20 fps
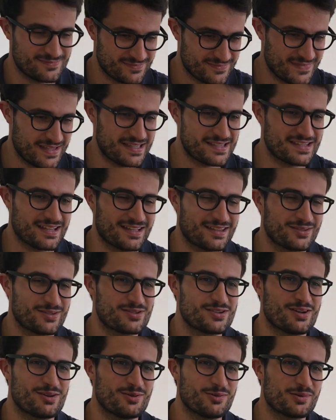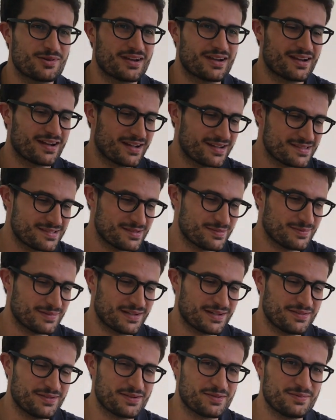Esatto, ciao Luca, grazie
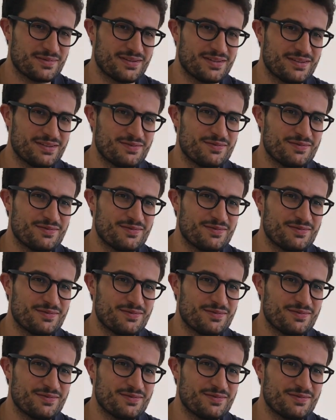per avermi